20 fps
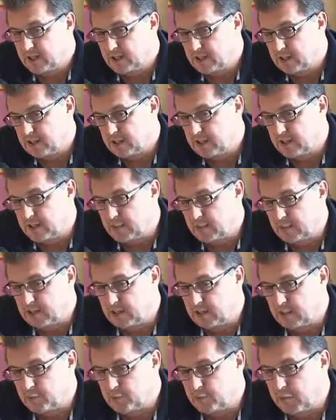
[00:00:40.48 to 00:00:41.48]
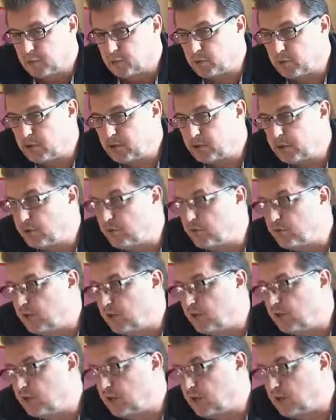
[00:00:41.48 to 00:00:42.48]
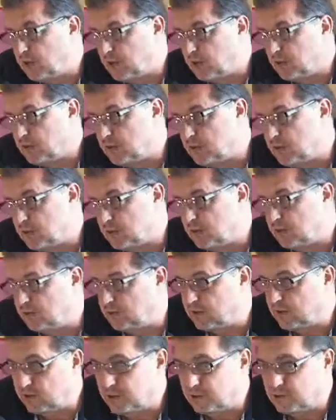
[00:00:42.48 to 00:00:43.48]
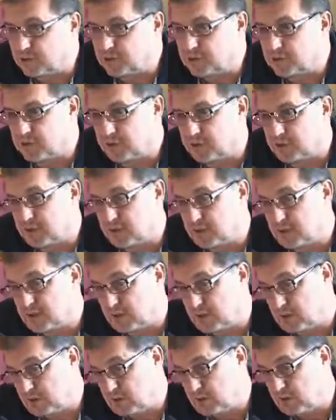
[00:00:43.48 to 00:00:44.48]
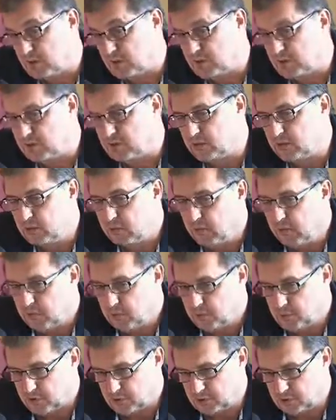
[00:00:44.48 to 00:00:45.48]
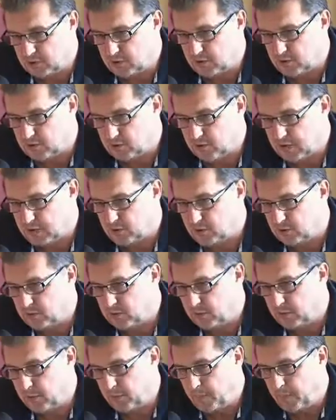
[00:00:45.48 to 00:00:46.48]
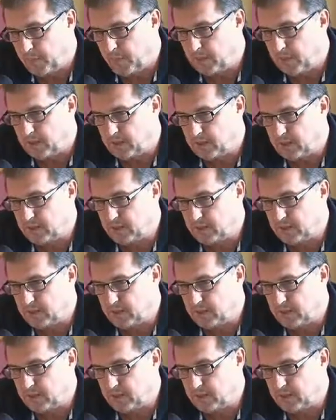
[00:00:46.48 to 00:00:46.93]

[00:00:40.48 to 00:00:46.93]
e, paru reiterowało, ale nikt się nie oddawał do dyspozycji. Czyli on podszedł do tematu, e,